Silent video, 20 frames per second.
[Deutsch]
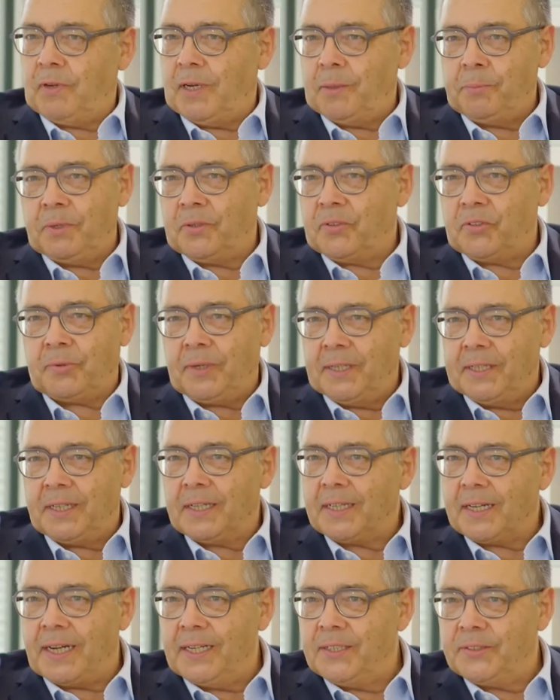Wir haben jetzt
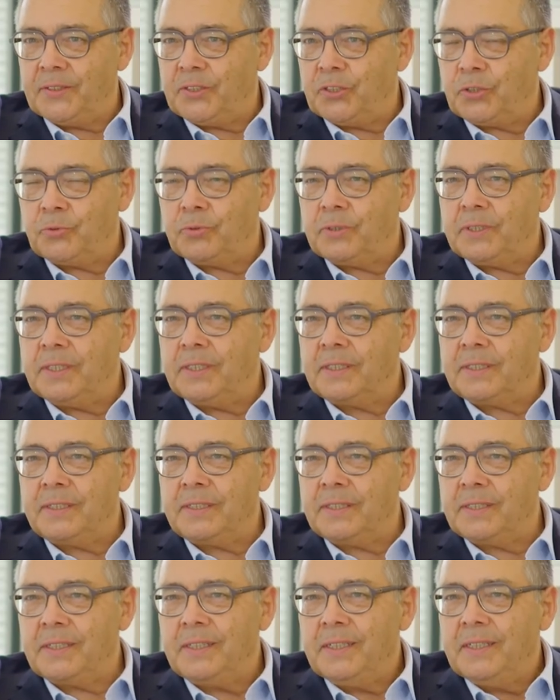230
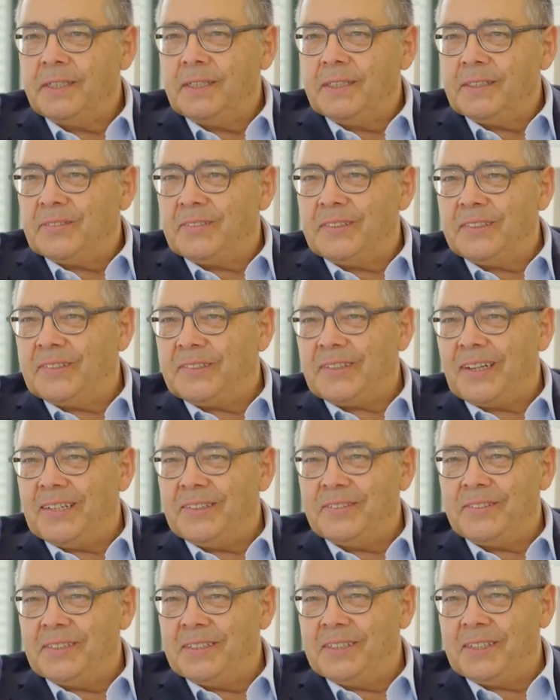Studierende,
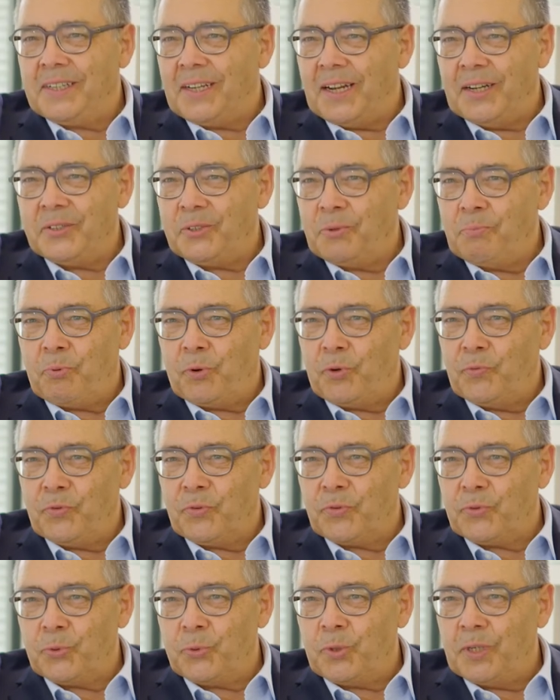Zielzahl sind 13
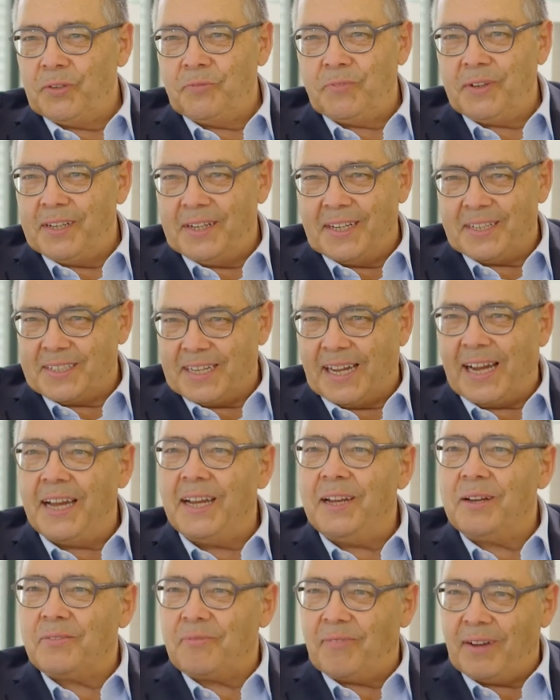Professoren. Wer da
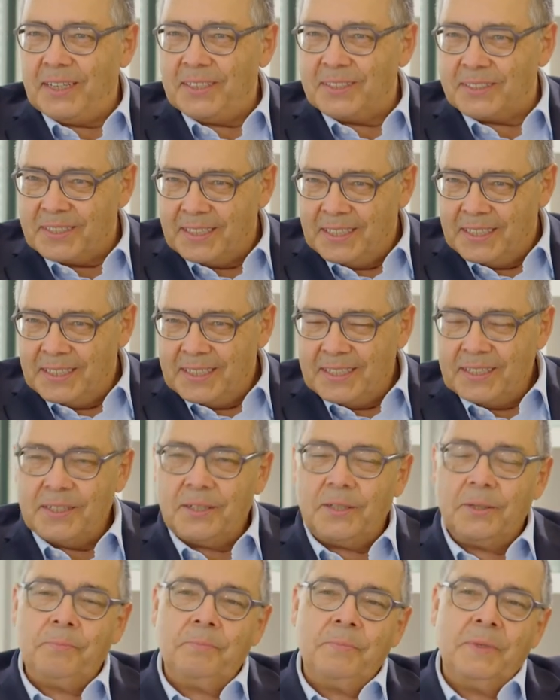teilt, weiß,
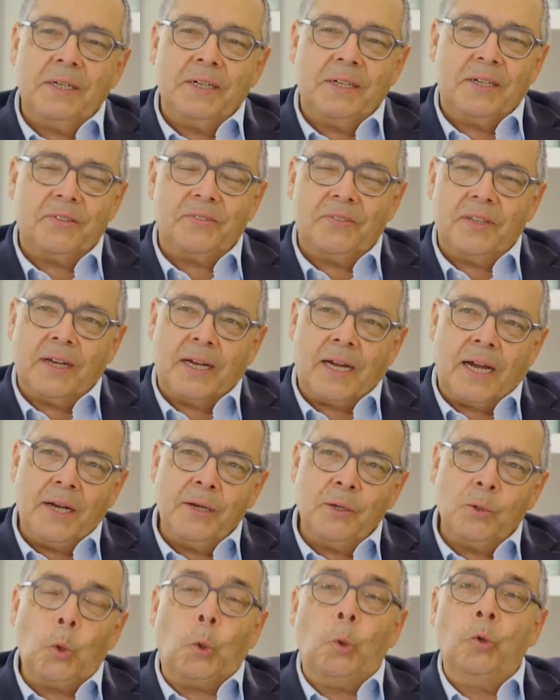ähm, dass da
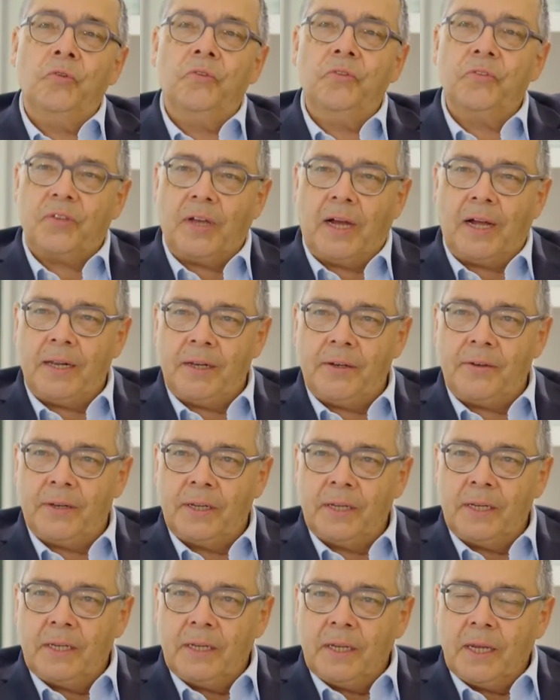keine großen Zahlen
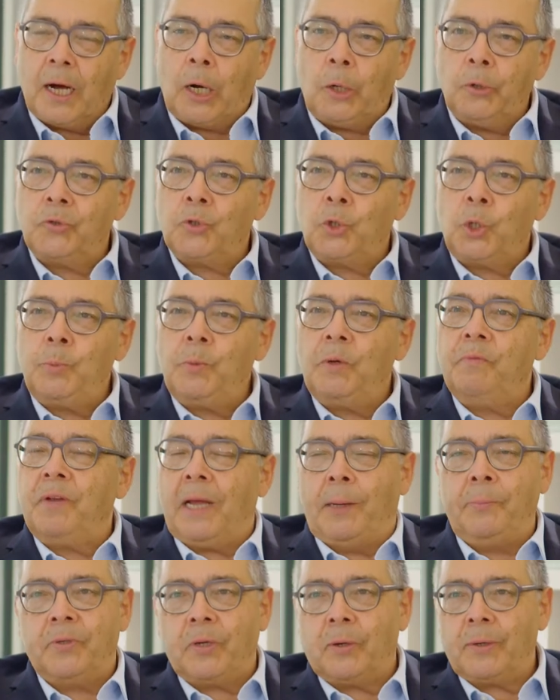rauskommen und
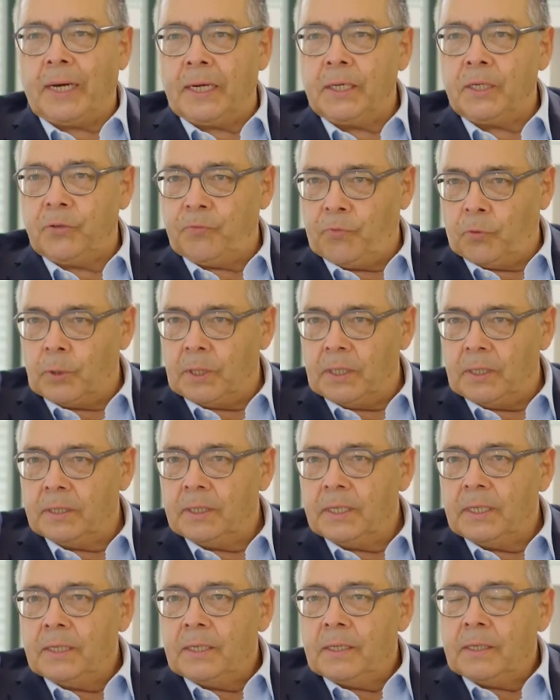wir haben es auch gar nicht vor.
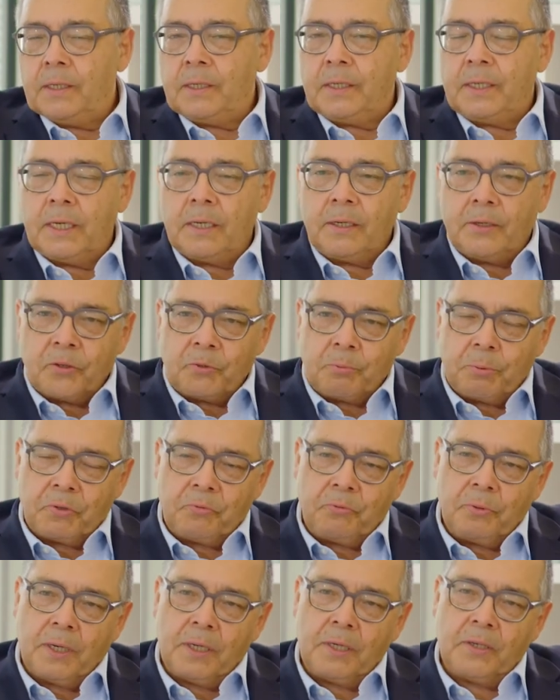Äh, denn das,
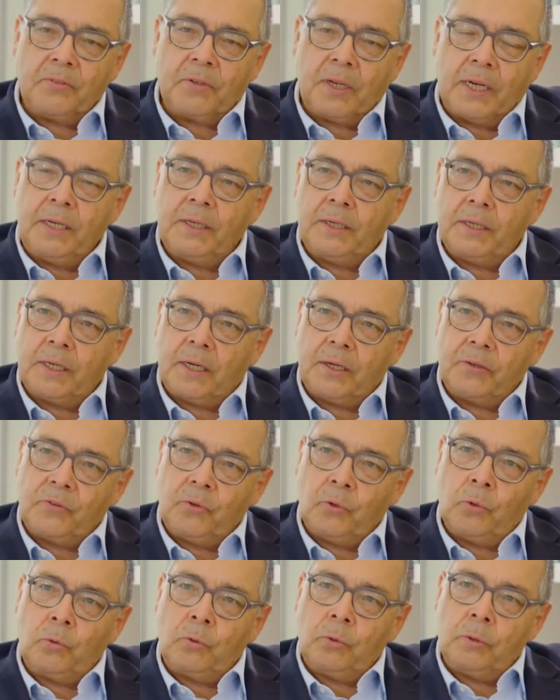was wir in dieser
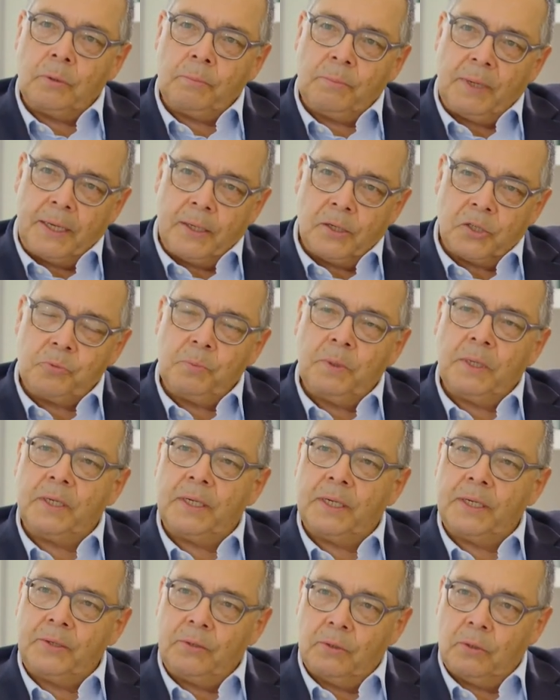Integration Management
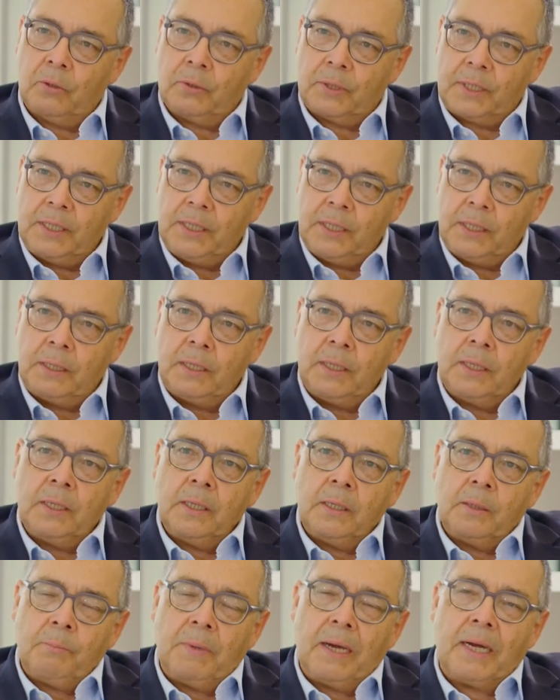Technologie
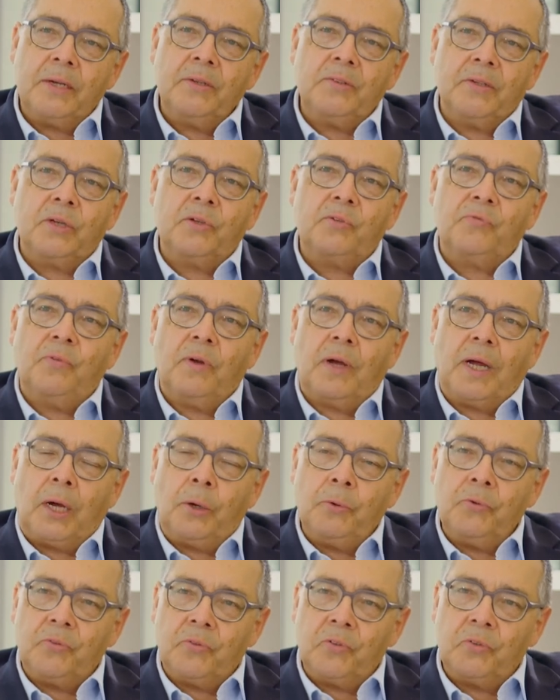machen, setzt
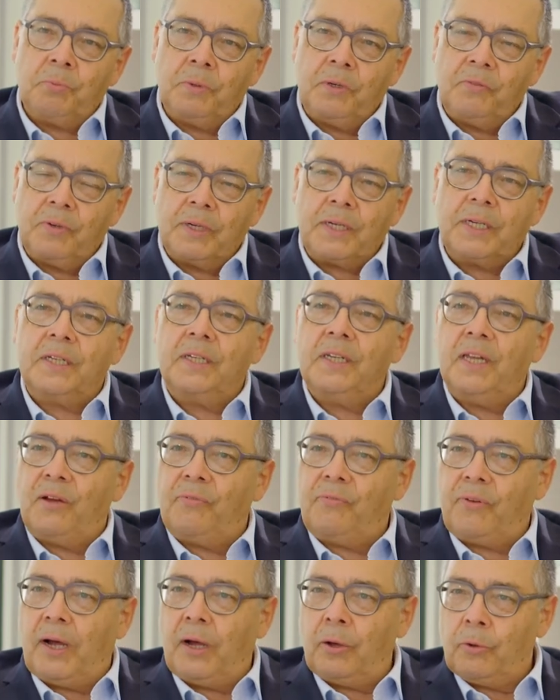voraus, dass man wirklich die
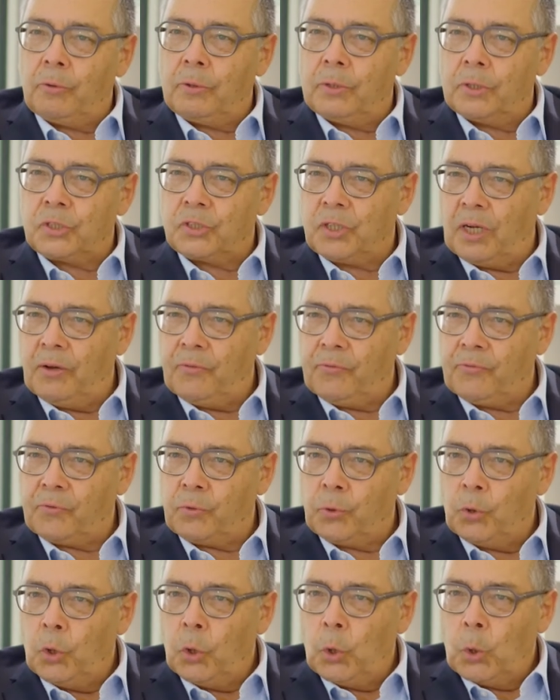Erfahrungen
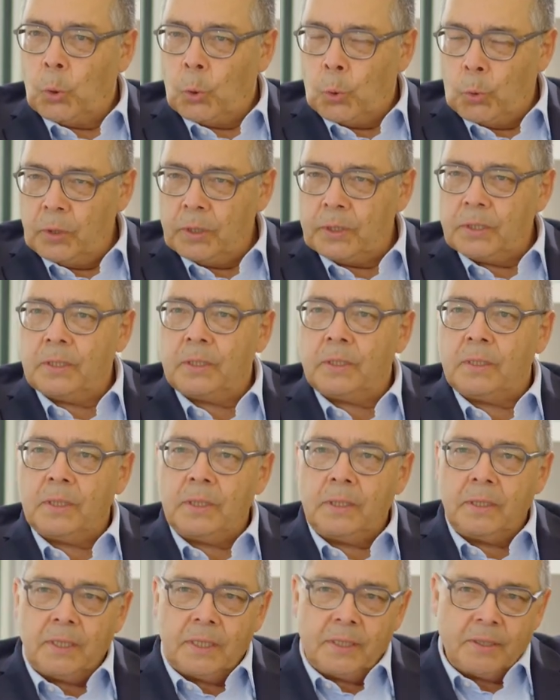schafft und die